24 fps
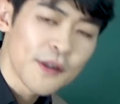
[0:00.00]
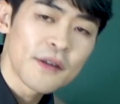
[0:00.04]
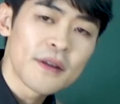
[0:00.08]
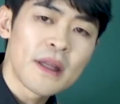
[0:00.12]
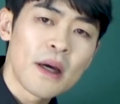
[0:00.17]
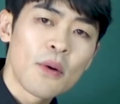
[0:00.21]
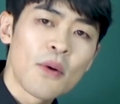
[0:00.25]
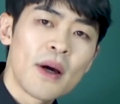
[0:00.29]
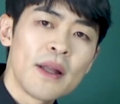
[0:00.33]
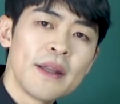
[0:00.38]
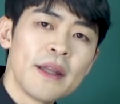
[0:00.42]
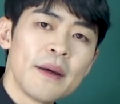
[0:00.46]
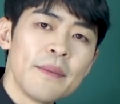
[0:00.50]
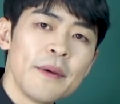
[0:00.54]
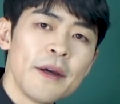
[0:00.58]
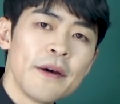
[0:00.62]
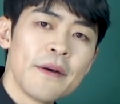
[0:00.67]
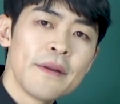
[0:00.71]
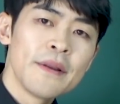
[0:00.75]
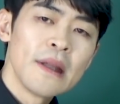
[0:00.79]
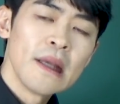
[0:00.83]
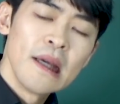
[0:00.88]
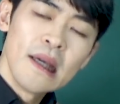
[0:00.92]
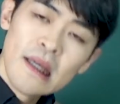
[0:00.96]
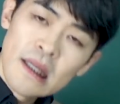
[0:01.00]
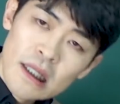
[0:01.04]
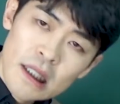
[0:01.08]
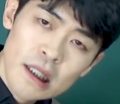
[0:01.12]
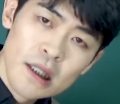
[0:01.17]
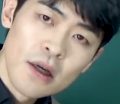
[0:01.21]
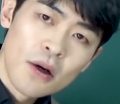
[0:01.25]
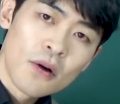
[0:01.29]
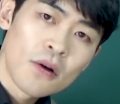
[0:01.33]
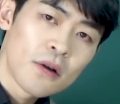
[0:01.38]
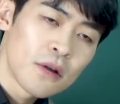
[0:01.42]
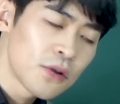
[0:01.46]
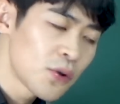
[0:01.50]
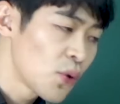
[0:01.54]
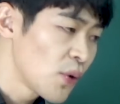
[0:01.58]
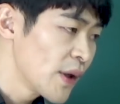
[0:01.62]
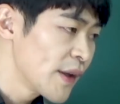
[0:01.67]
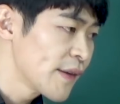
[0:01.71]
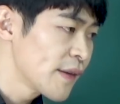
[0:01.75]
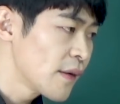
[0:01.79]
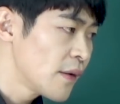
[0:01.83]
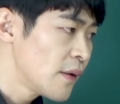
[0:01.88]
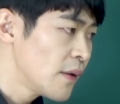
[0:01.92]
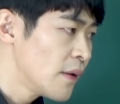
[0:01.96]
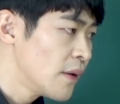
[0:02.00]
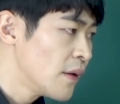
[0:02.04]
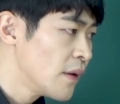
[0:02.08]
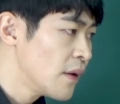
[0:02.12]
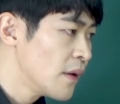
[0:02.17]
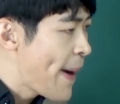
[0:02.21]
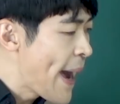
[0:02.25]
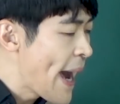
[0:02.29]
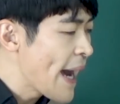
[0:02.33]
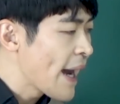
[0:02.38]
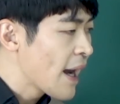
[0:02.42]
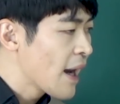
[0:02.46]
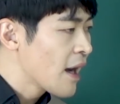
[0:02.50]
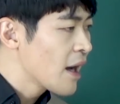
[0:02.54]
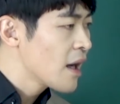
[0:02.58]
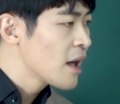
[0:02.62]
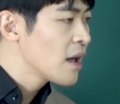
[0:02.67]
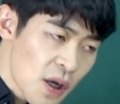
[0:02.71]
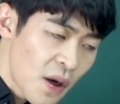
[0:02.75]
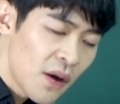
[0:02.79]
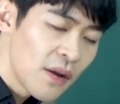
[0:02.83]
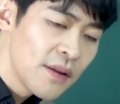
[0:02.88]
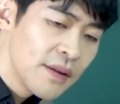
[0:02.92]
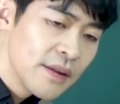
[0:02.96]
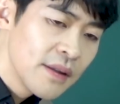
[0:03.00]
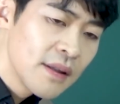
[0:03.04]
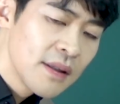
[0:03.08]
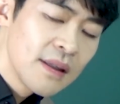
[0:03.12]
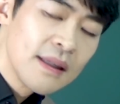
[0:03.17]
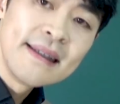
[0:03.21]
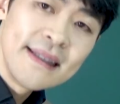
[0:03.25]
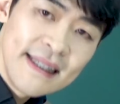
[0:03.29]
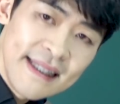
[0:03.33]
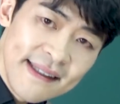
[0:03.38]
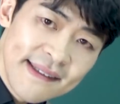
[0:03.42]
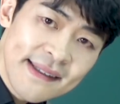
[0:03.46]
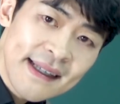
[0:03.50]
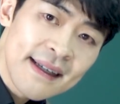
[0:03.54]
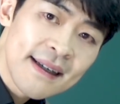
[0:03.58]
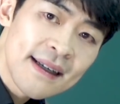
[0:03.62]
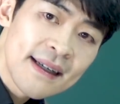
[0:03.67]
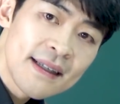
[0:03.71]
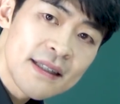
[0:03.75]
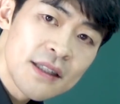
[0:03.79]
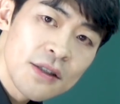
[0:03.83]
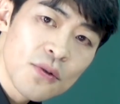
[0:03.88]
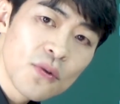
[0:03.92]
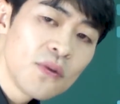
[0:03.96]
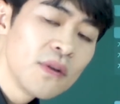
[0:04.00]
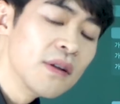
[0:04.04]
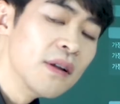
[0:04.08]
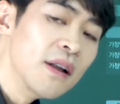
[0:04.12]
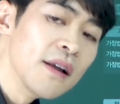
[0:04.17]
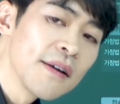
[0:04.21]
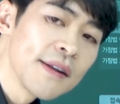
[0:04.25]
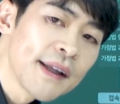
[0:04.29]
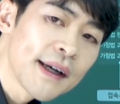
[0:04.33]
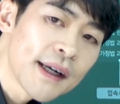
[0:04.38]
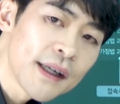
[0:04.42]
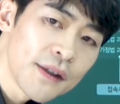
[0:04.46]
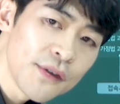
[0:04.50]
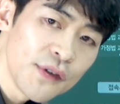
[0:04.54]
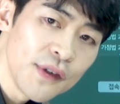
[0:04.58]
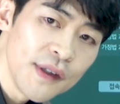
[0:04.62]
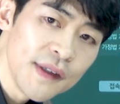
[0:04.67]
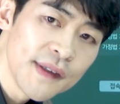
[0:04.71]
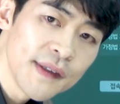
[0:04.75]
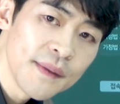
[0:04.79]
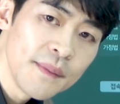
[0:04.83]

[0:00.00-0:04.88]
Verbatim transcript: 없었다고 한다면 이 영어를 통해서 100, 1000, 그 이상까지도 늘려나갈 수